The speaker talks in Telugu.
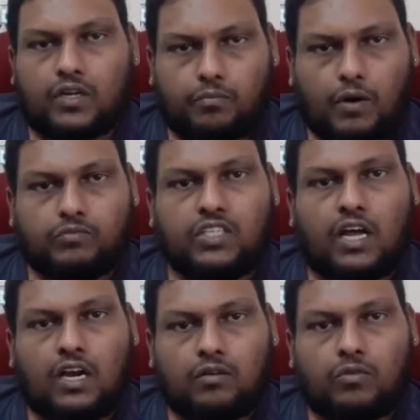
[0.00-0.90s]
మనకి
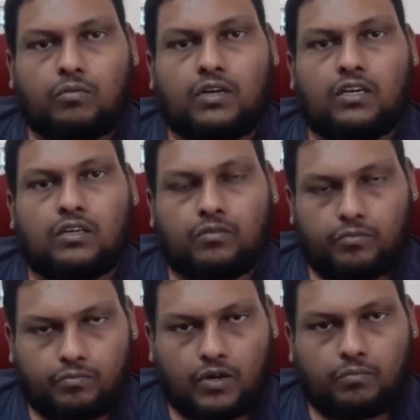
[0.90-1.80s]
పబ్జి అలాంటి మొబైల్
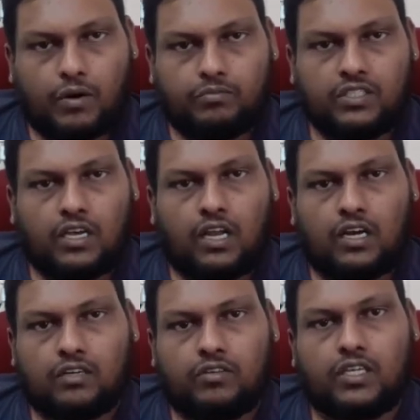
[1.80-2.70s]
మన పబ్జి
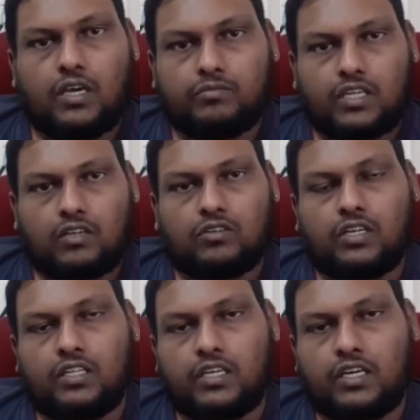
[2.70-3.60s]
అలాంటివి గేమ్స్
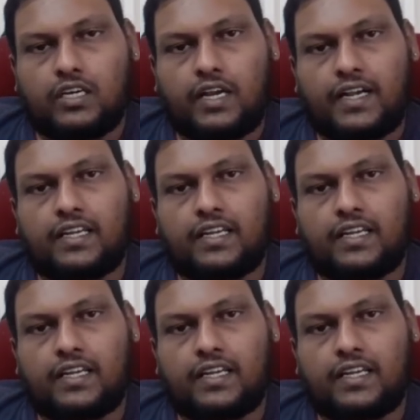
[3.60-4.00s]
ఆడుతుంటే ఎందుకంటే